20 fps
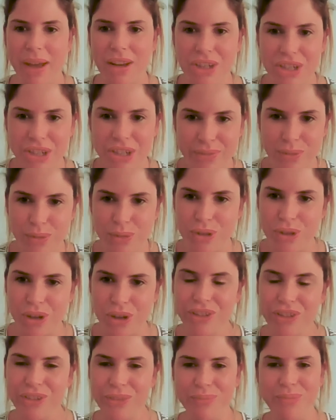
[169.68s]
par un chef de
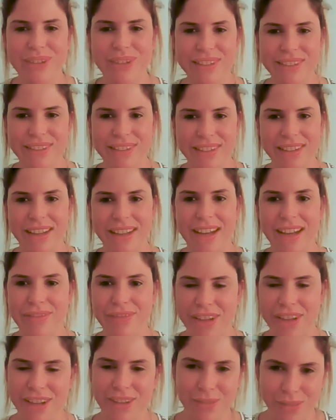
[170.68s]
cohorte. Moi c'était
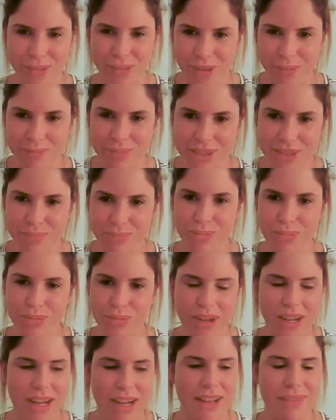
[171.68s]
Raphaël, donc un petit
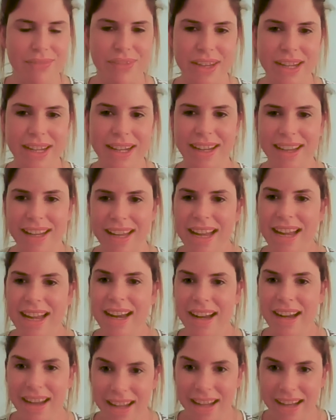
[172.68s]
bonjour à Raphaël.
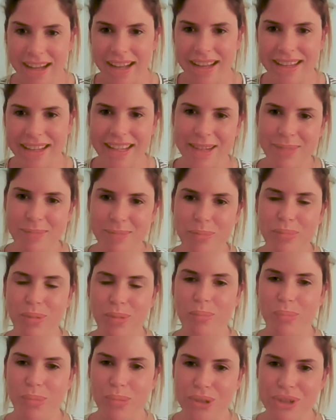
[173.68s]
Lara également
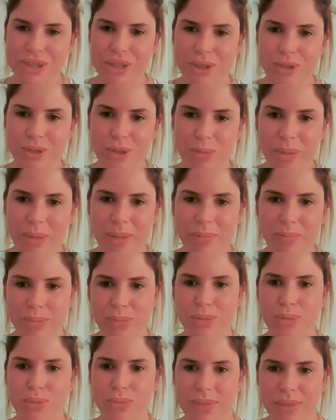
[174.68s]
pour le projet en commun,
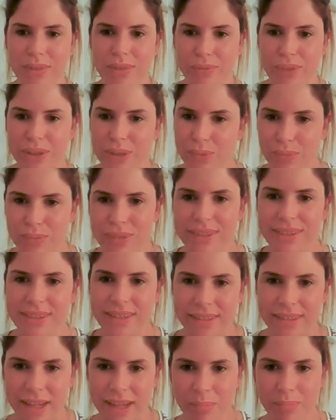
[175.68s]
pour suivre en fait toutes
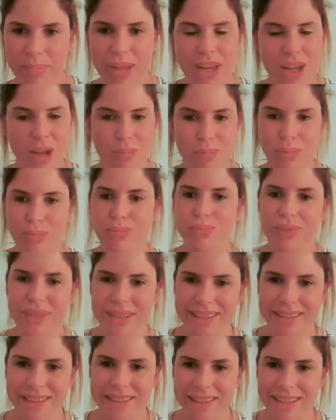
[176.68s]
les étapes, pour nous
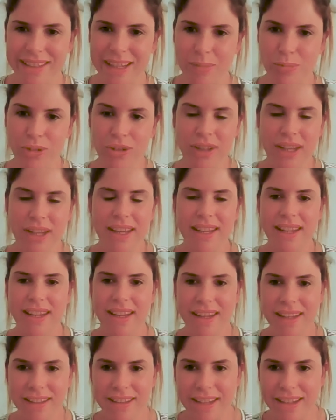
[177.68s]
guider également.
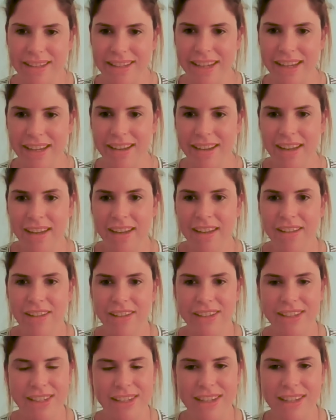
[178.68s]
Et Daniel
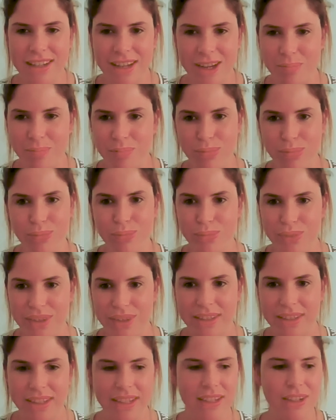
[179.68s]
qui est là pour
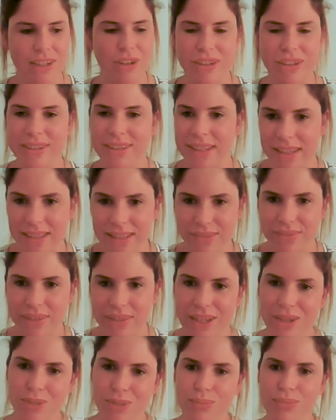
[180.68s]
nous aider lors des
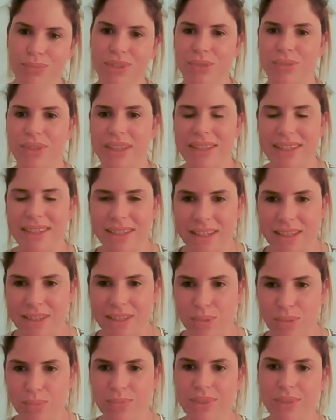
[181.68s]
certifications, si on a des
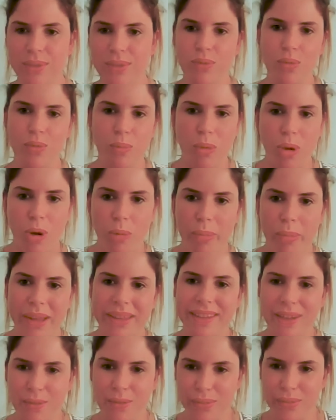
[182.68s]
questions, si on ne comprend
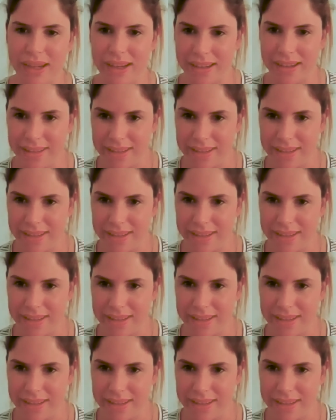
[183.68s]
pas tel ou tel